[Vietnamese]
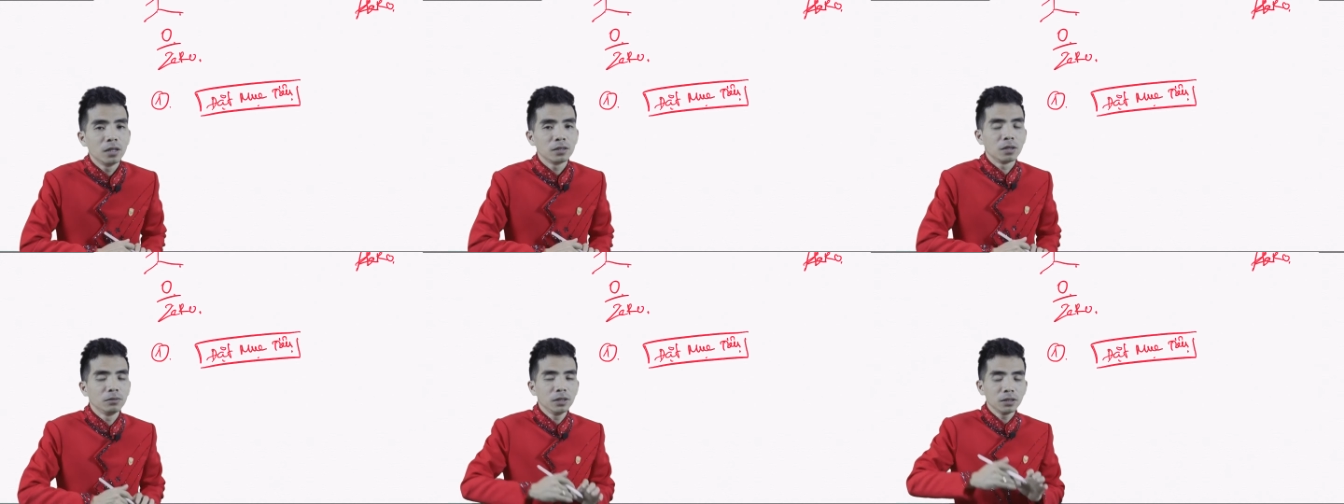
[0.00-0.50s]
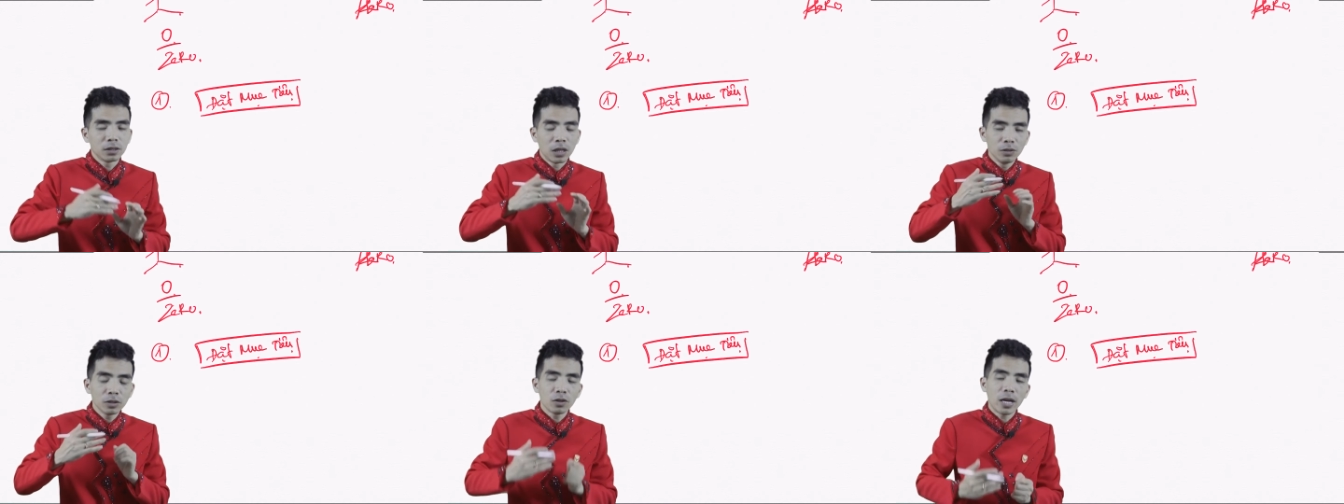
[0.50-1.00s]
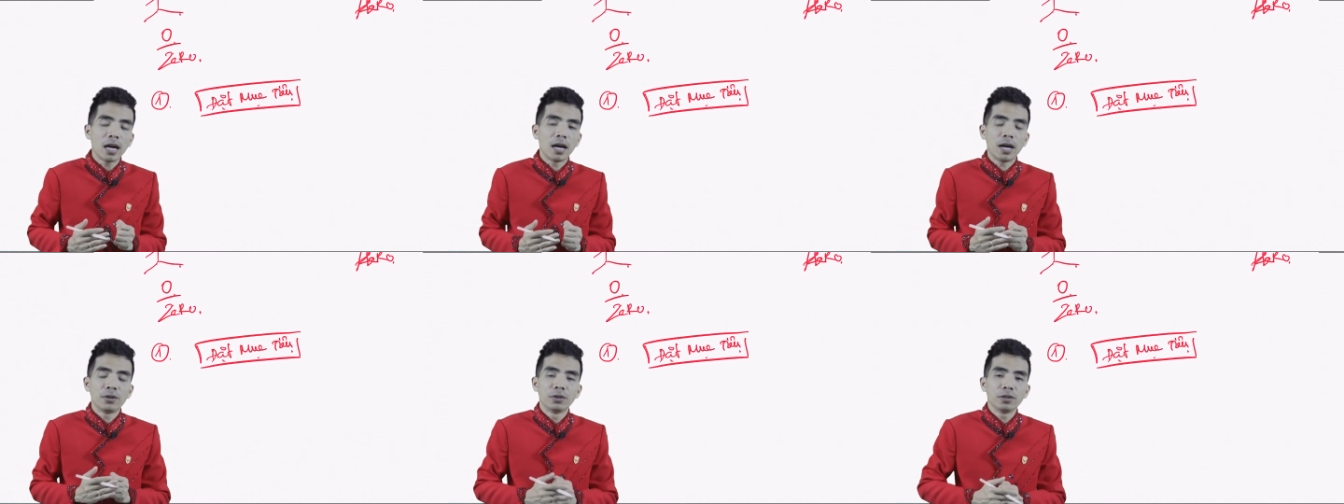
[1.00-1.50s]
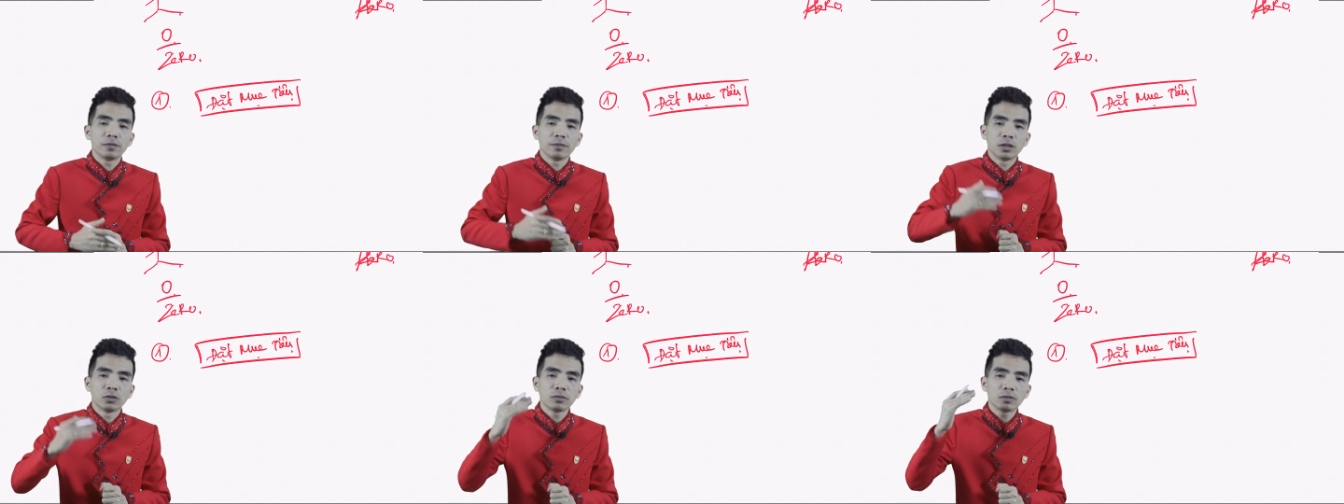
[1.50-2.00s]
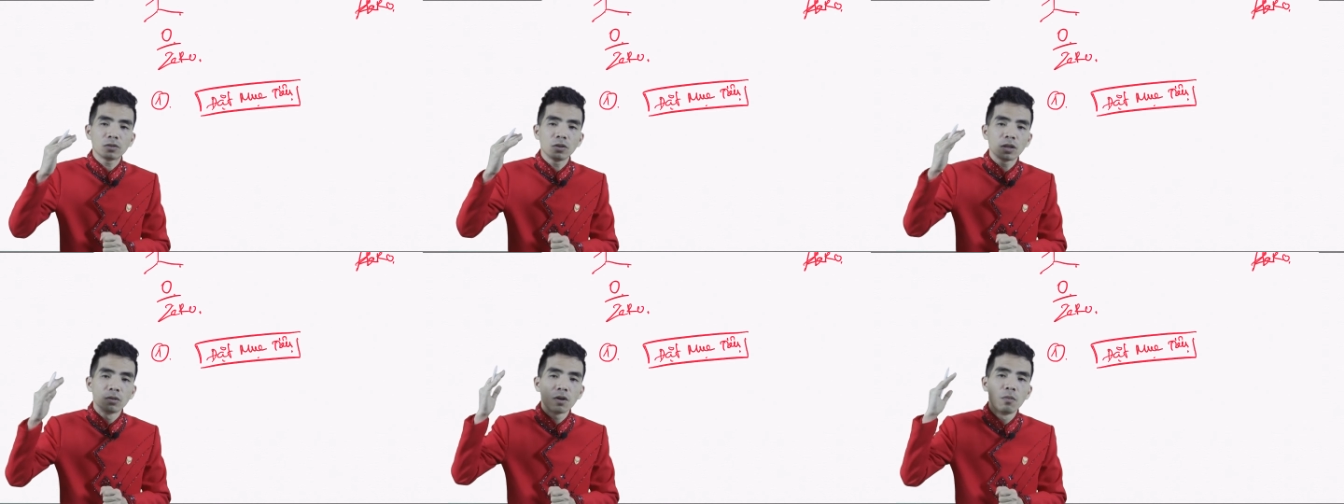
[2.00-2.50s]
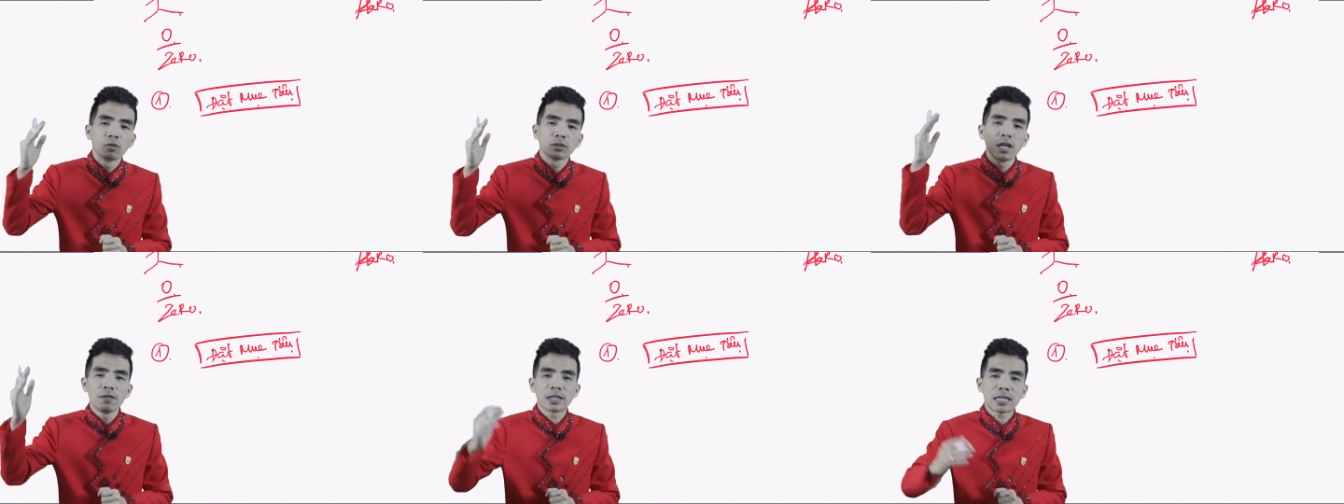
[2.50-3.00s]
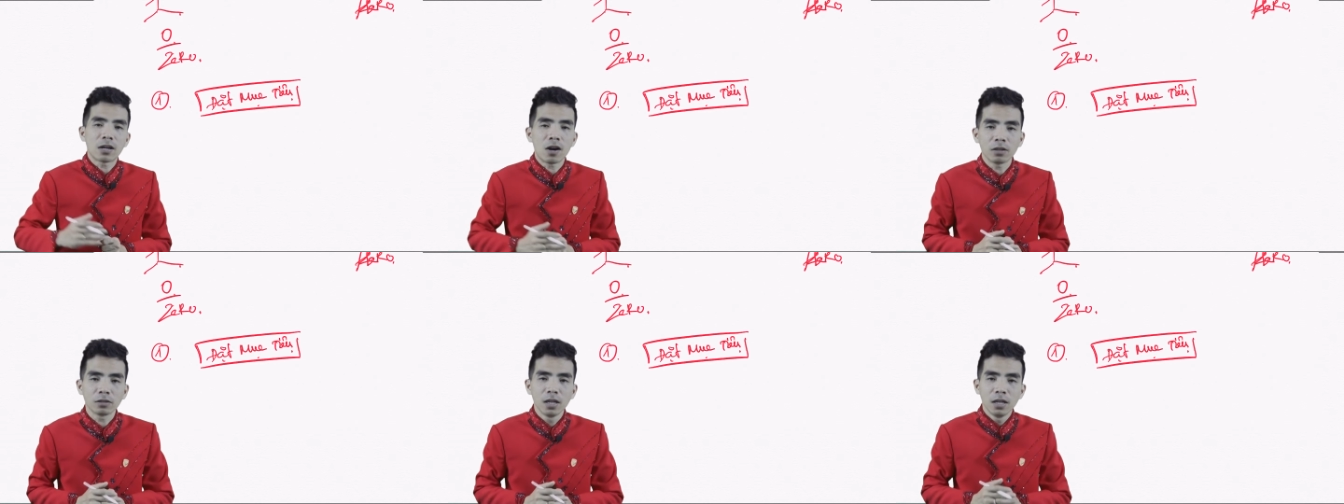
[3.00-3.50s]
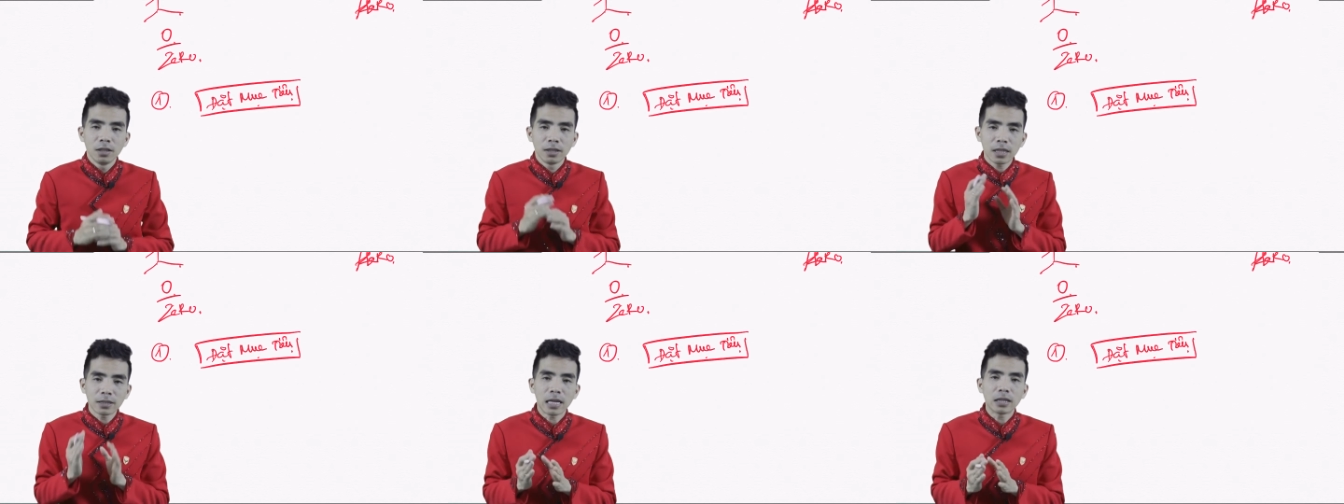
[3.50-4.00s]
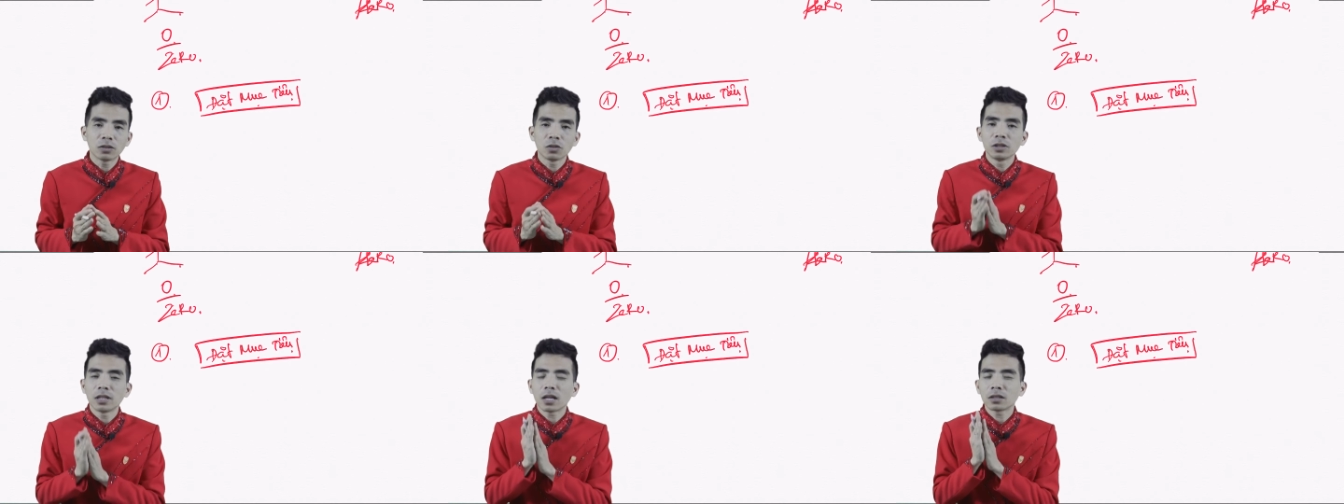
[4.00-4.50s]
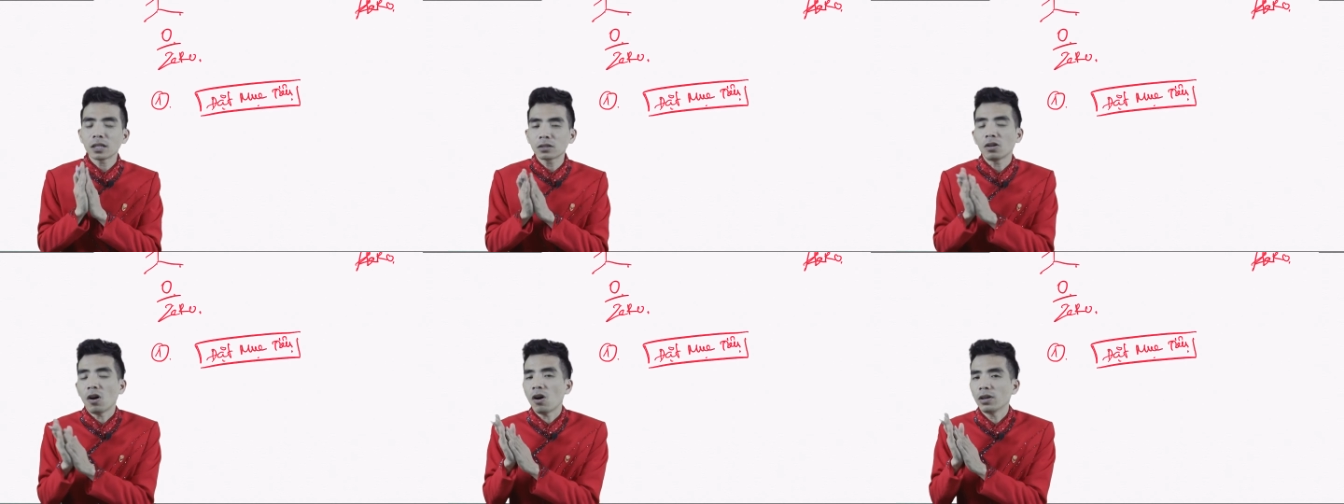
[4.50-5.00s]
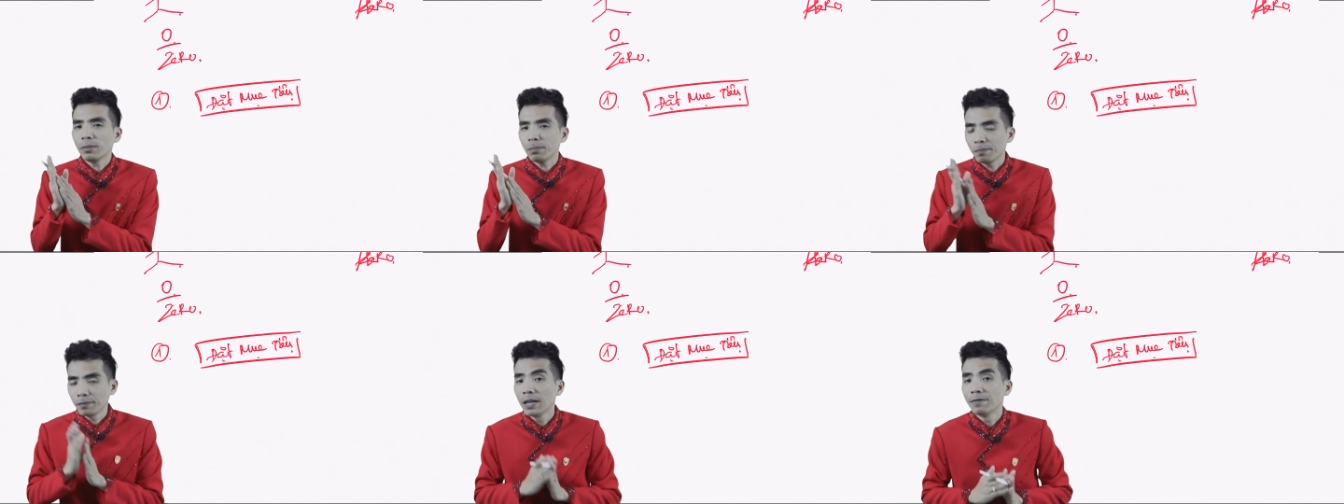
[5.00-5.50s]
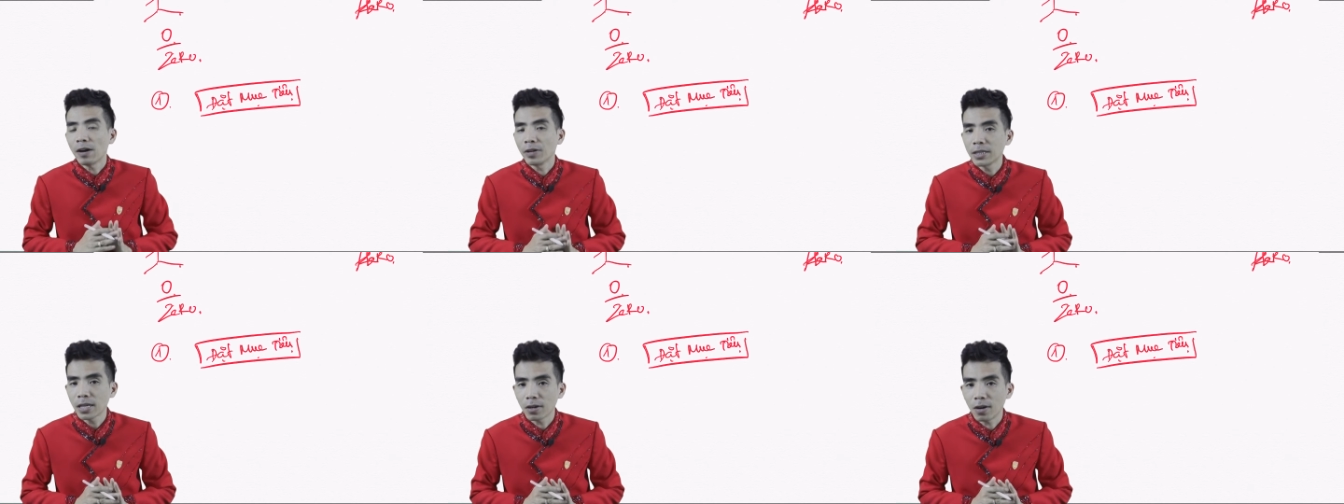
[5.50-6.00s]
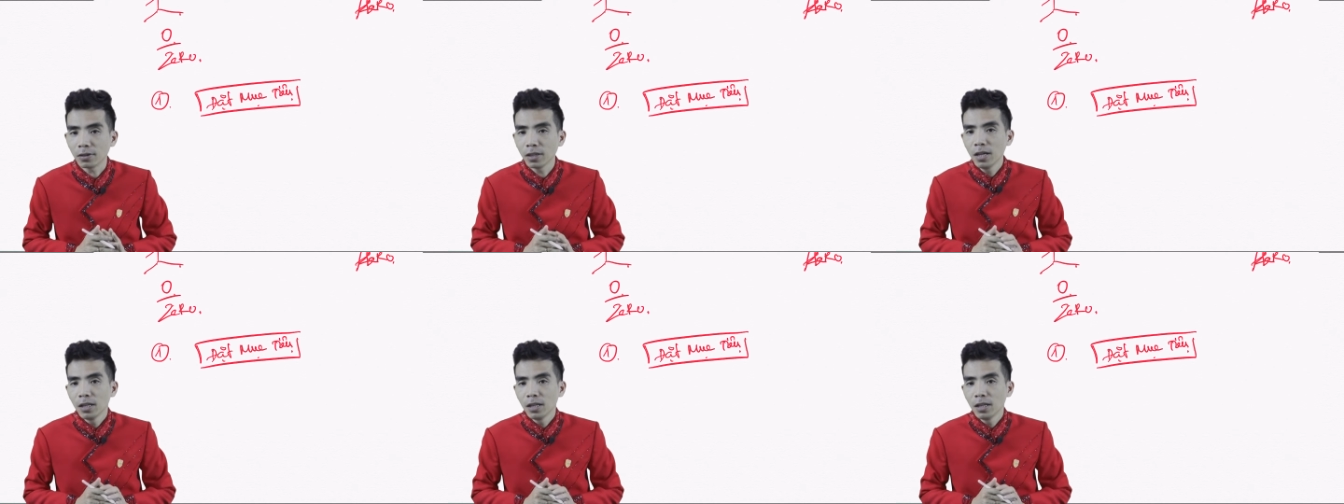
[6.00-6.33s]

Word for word: giống như nếu như tôi đang ở hà nội mà chúng tôi không có mục tiêu vào sài gòn thì chắc chắn tôi sẽ rất khó để để vào đến sài gòn